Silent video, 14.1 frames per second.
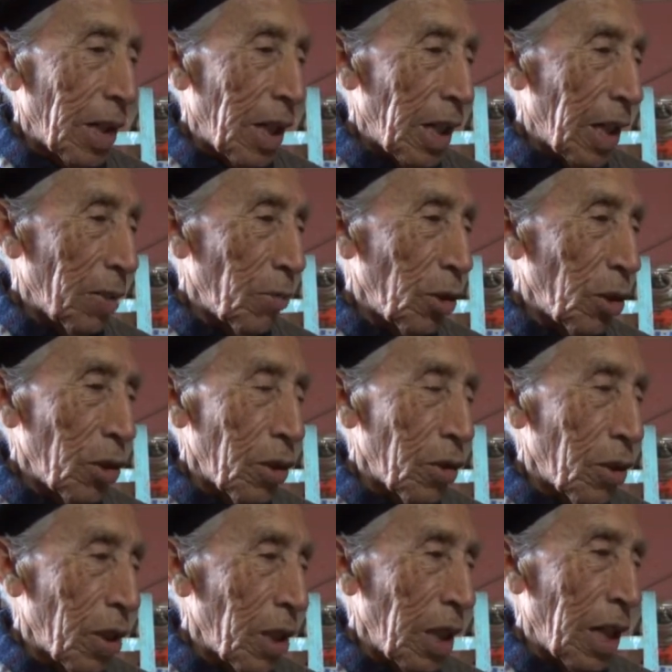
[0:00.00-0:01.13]
Era muy,
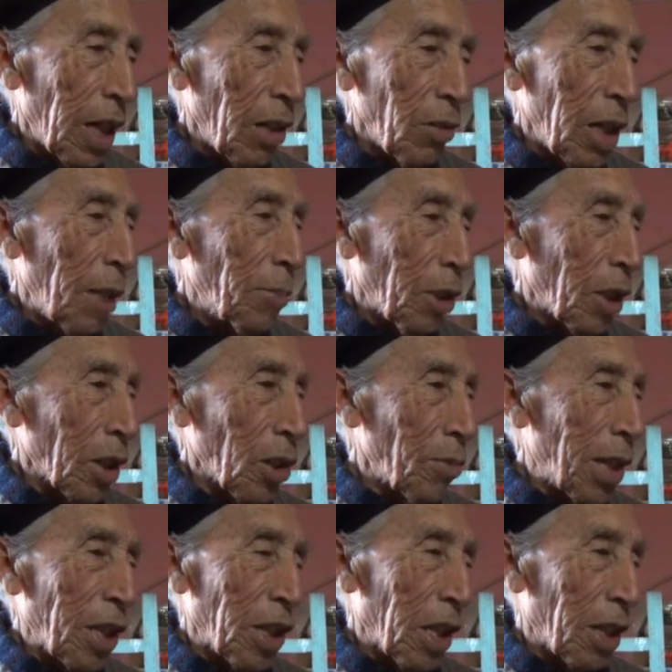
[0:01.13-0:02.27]
era una época
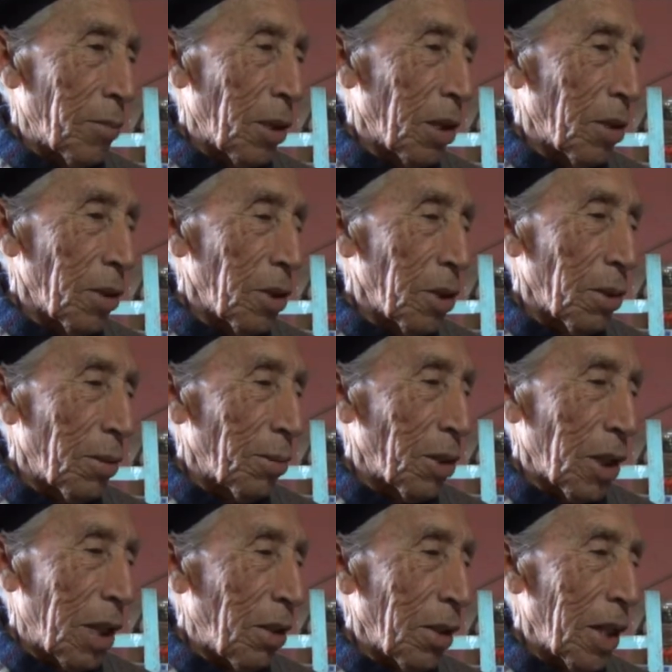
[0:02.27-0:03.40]
romántica, mejor dicho.
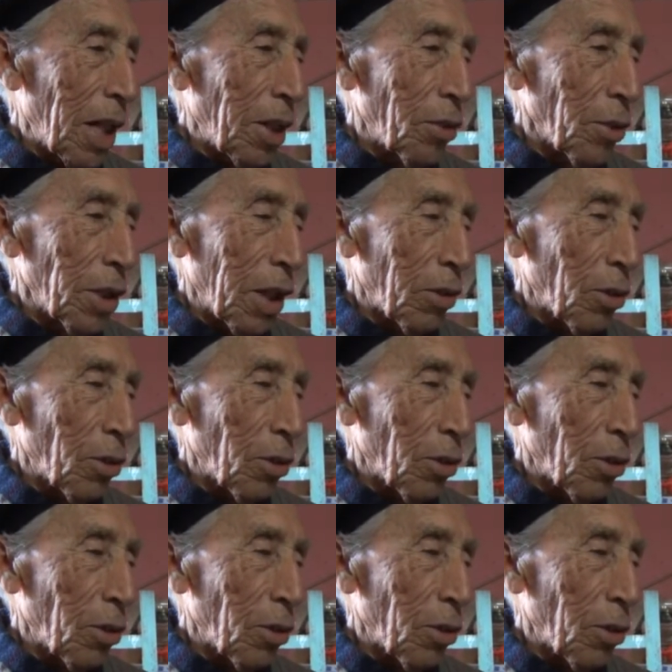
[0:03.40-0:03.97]
Ahora ya no se